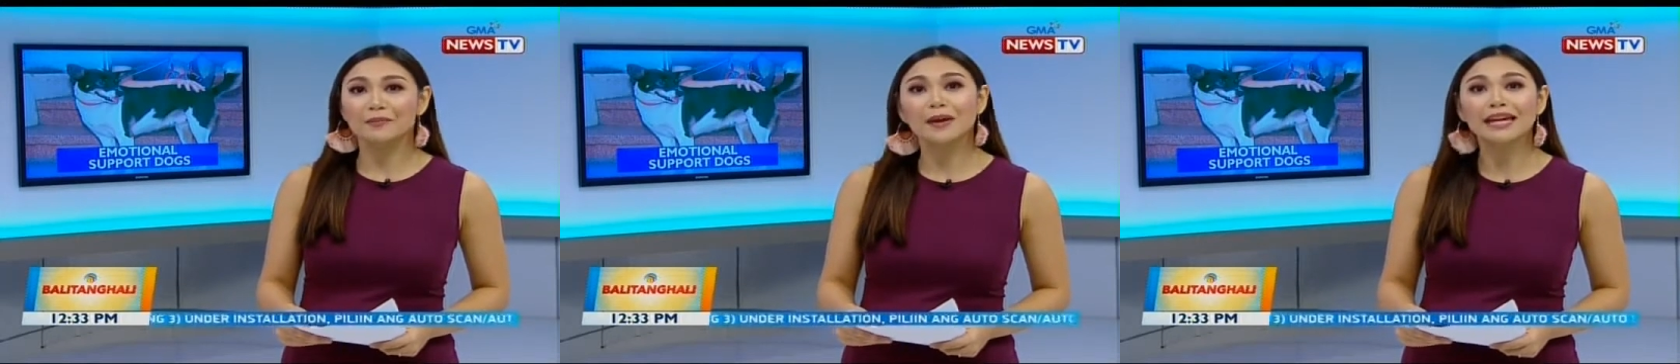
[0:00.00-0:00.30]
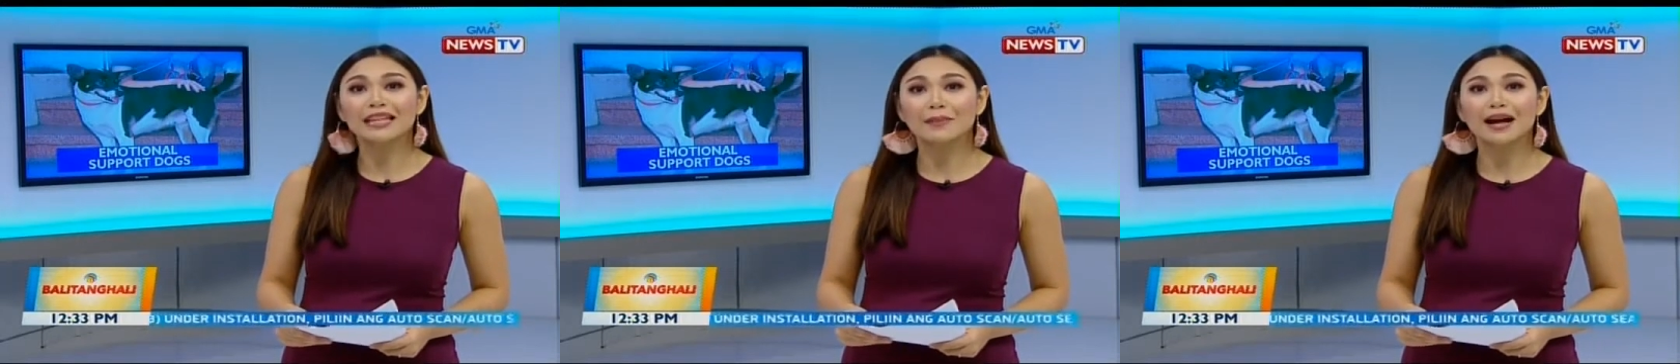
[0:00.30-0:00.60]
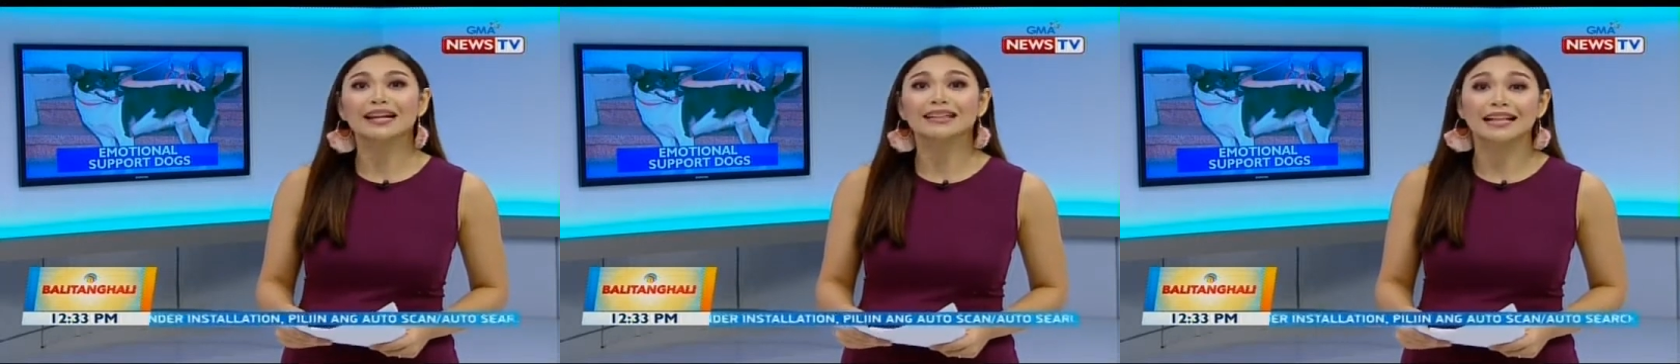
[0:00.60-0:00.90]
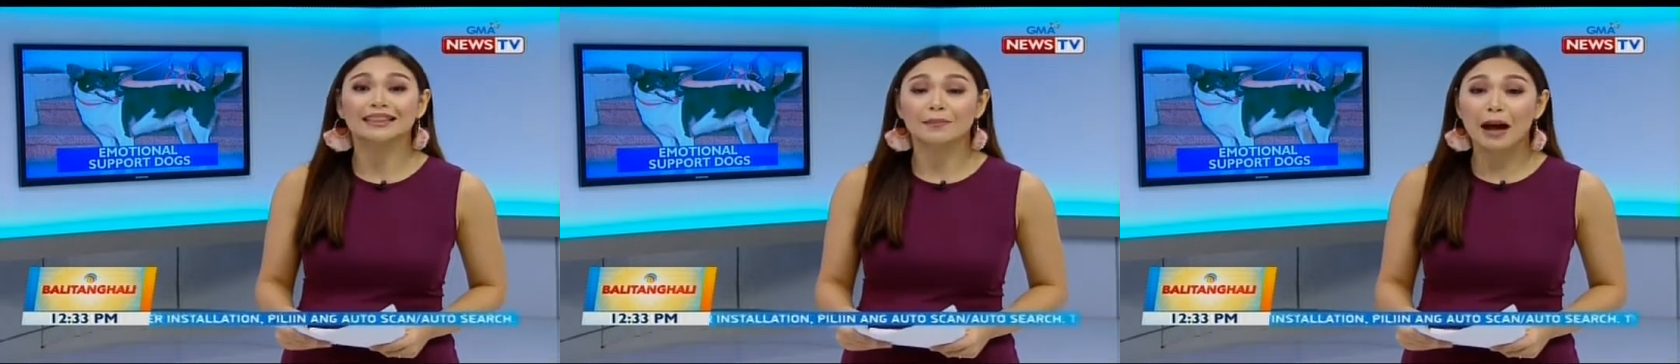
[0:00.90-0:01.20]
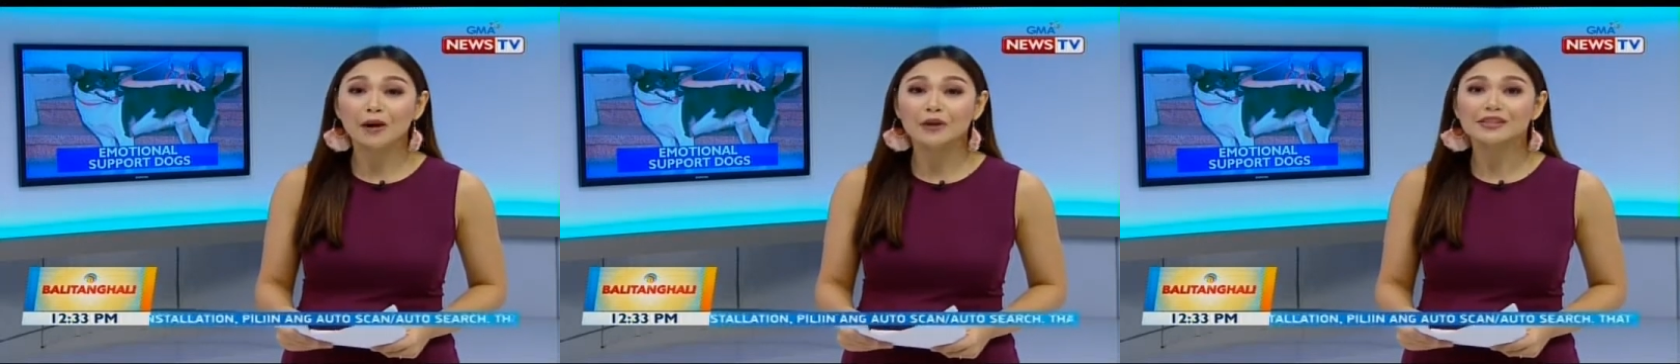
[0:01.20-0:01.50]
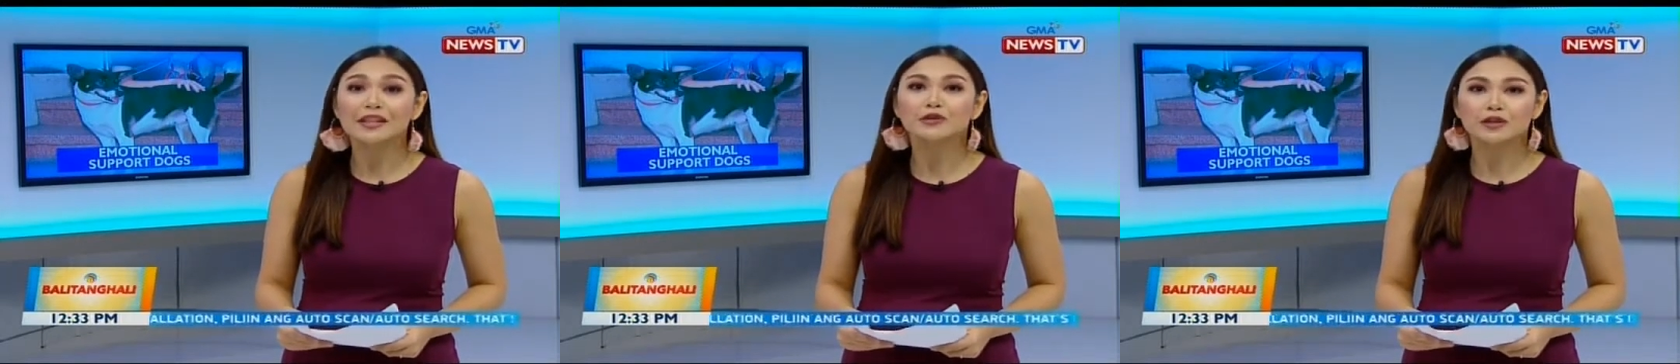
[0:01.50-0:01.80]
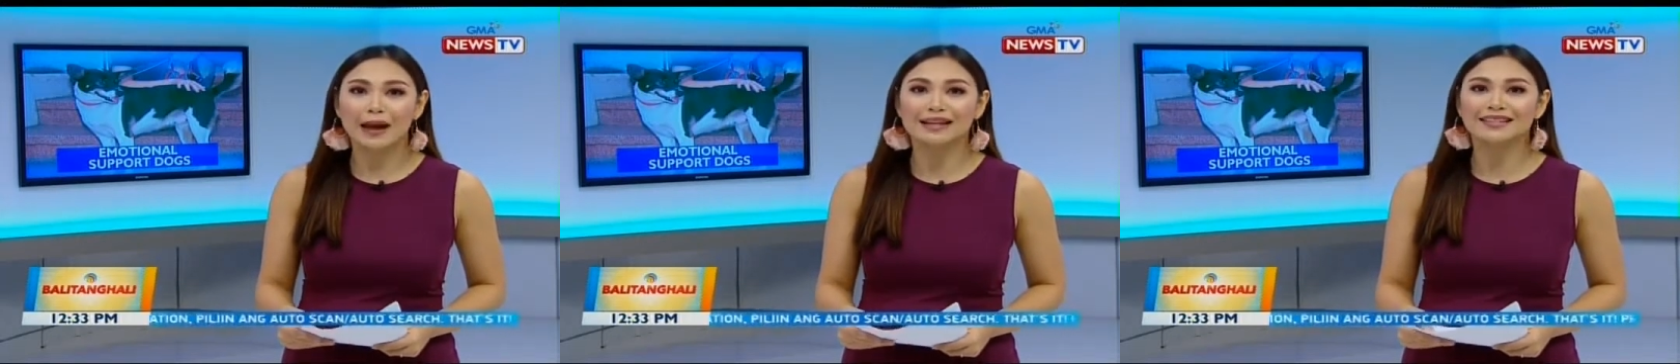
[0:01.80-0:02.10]
maging ng mga nagtatrabaho sa
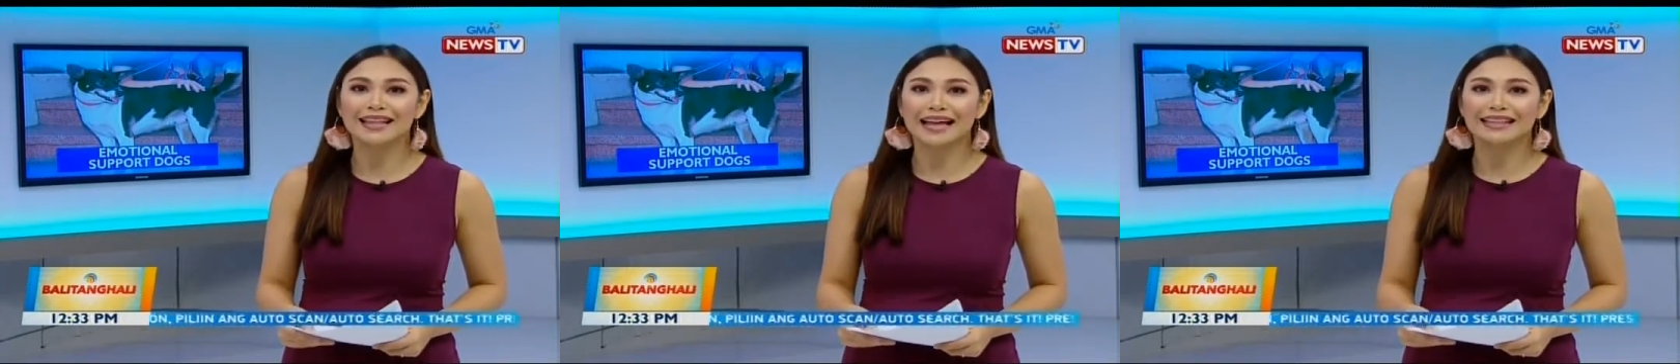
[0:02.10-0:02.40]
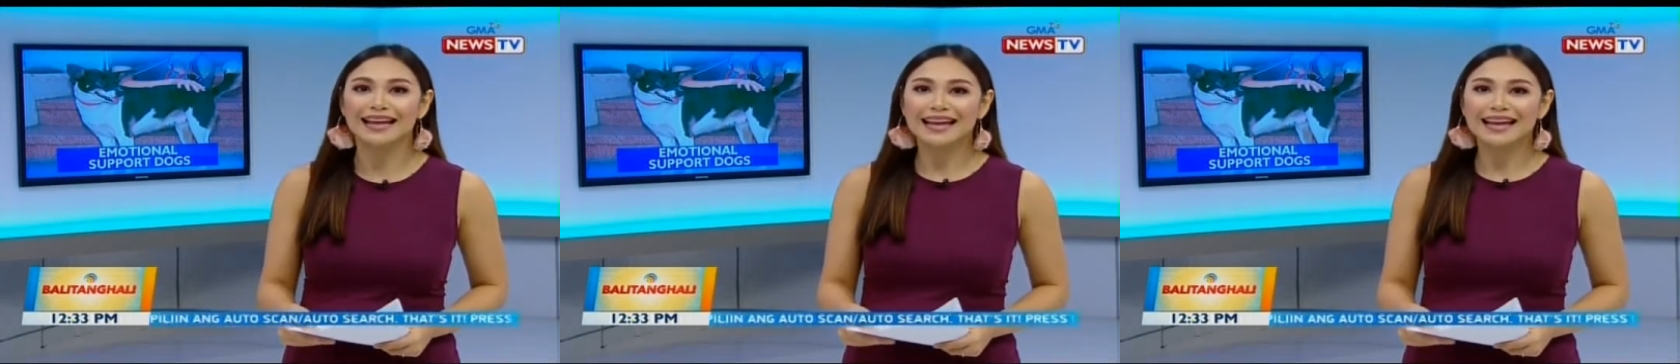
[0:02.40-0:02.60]
universidad.